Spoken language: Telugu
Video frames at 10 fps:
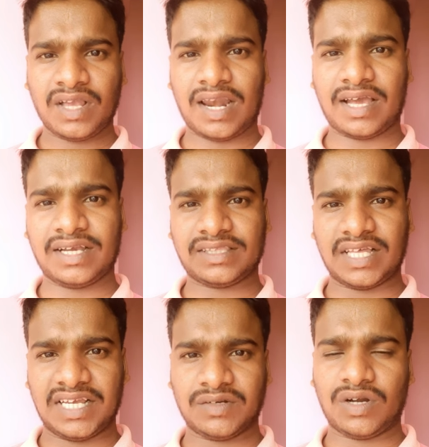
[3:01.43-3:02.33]
అలాగే
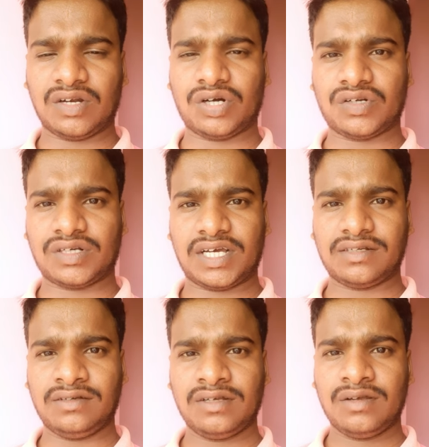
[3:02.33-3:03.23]
తెలియని వాళ్ళు కూడా
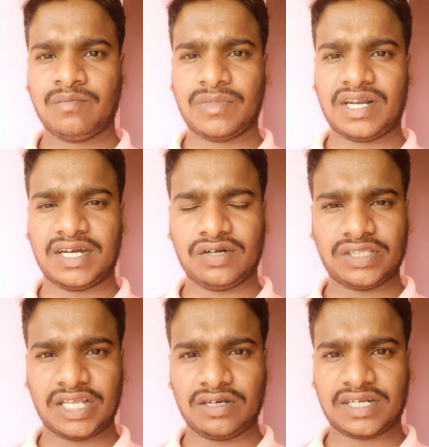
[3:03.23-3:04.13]
ఉన్నారు మన రెండు
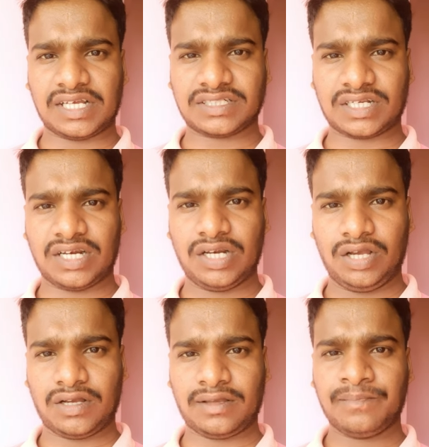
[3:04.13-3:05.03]
తెలుగు
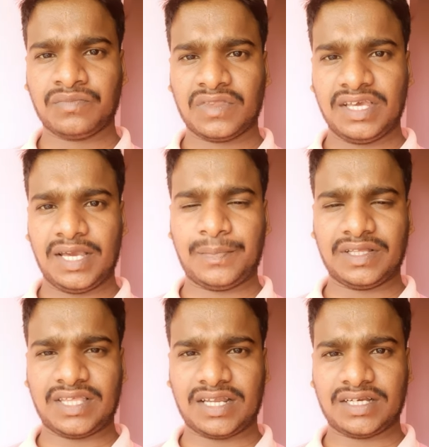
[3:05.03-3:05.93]
రాష్ట్రాల్లో ఏపీ
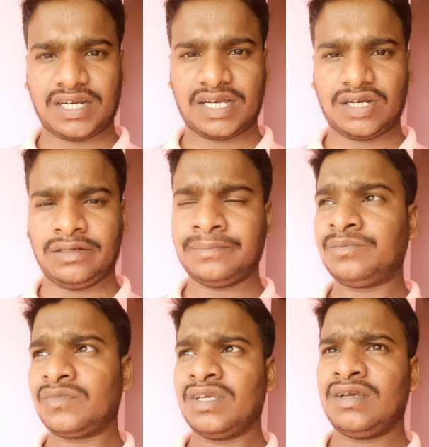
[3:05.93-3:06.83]
తెలంగాణలో
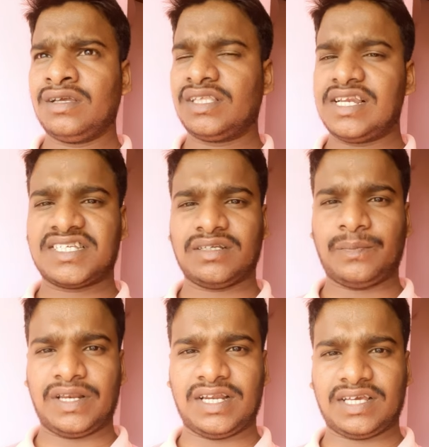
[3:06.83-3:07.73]
తెలిసిన
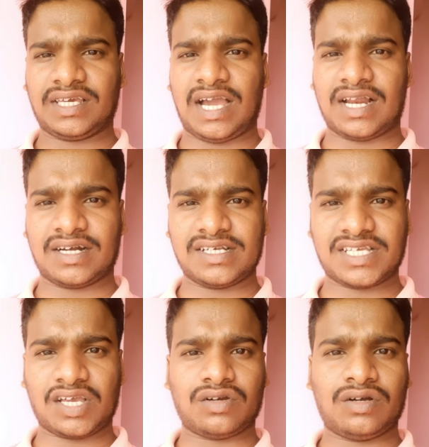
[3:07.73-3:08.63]
పిల్లలకి ఆల్రెడీ
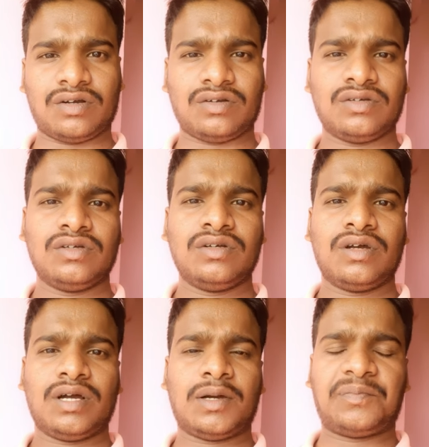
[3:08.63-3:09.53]
సైకో
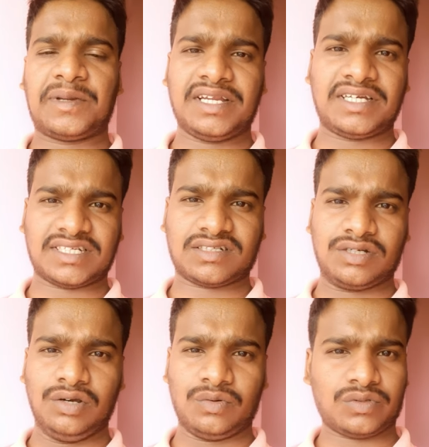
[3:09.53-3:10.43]
ఫ్రీ
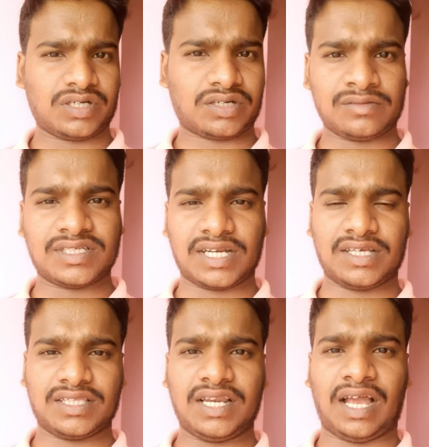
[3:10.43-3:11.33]
టెస్ట్లు ఉండటం
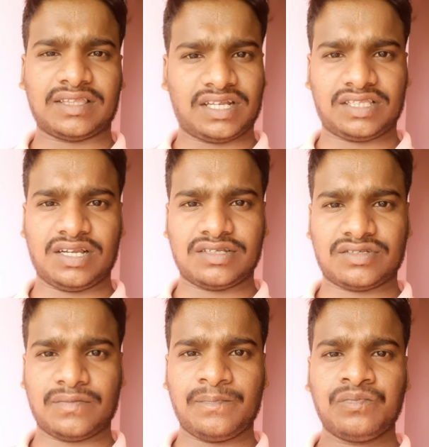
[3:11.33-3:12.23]
జరిగిందని అందరికీ
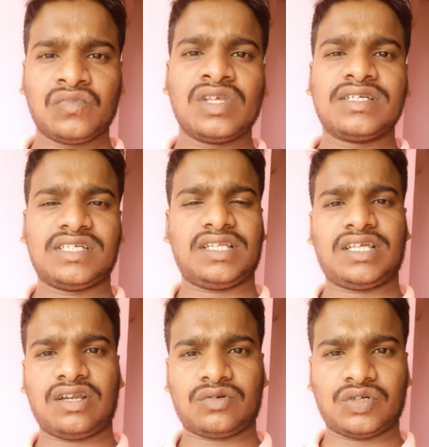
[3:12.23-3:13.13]
తెలుసు
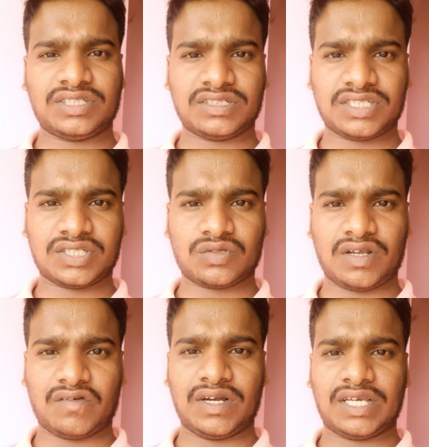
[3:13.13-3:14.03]
శ్రీధర్లో కోచింగ్
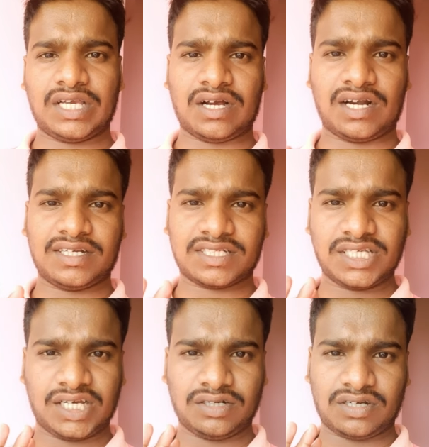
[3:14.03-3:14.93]
తీసుకున్న వాళ్ళకి కార్డు
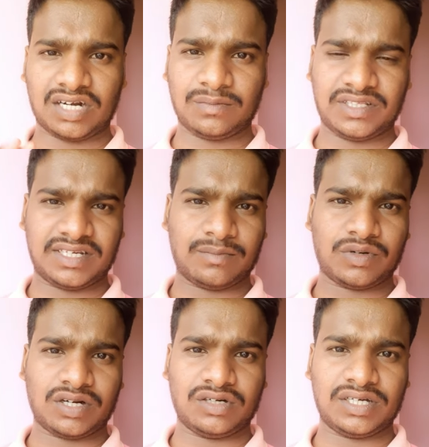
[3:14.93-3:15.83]
ఇస్తారు కార్డు మీద
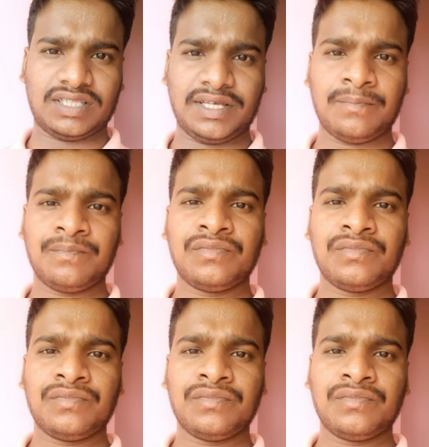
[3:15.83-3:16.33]
నెంబర్లు ఉండిద్ది